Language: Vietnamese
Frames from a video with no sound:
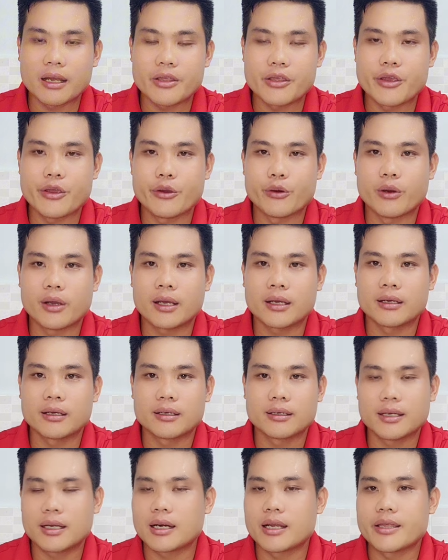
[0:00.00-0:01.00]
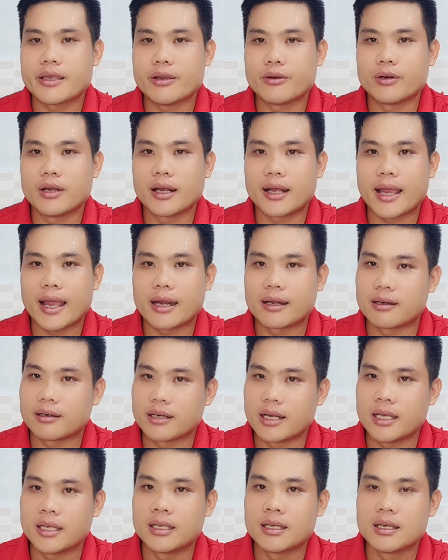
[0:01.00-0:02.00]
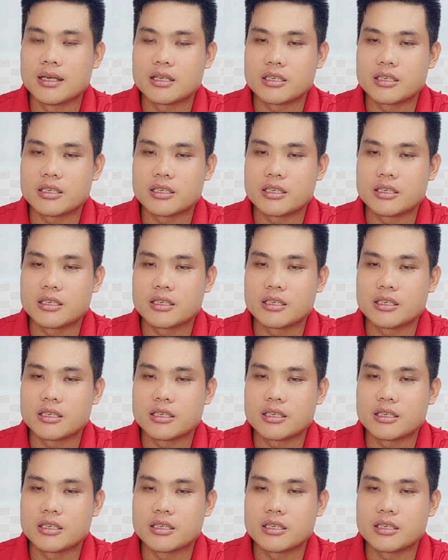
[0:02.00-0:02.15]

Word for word: nhiều ha rất là nhiều đơn hàng được đi